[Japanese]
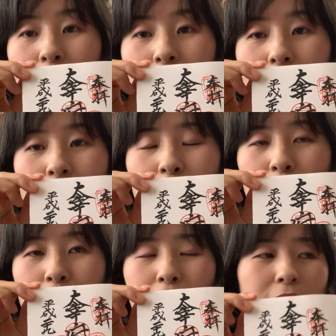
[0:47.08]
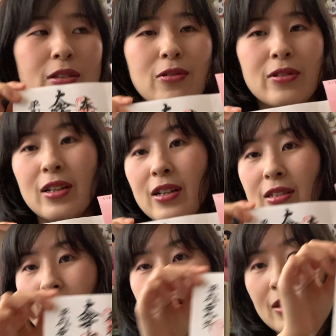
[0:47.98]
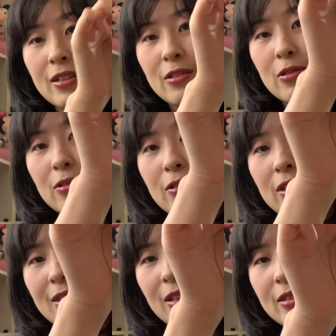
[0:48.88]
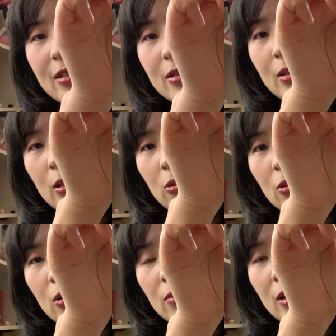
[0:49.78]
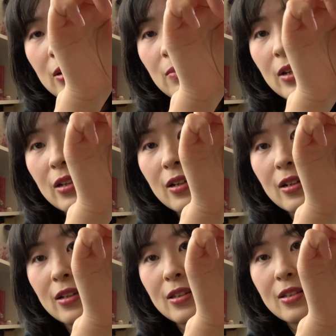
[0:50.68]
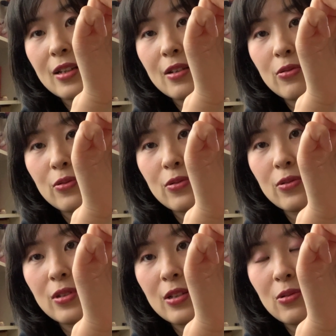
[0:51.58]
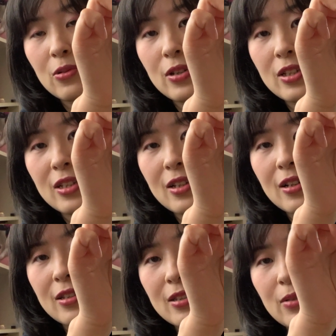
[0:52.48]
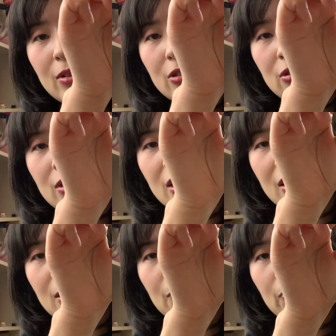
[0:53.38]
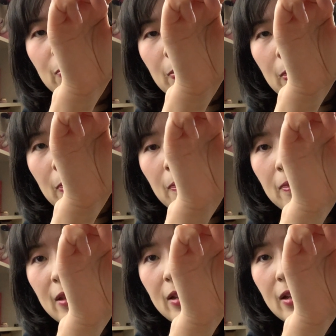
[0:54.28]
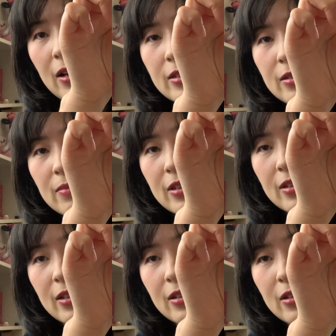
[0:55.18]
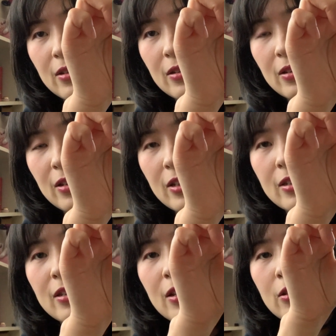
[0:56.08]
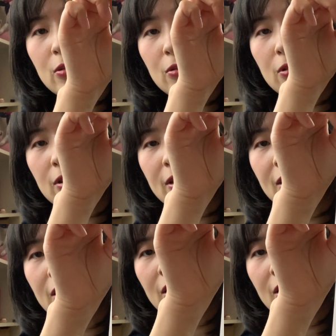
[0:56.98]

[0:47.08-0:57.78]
で、福岡と長崎に旅行行ったんですけど、まあ前から太宰府ってすごい行きたかった場所で、で、初めて行ってすごい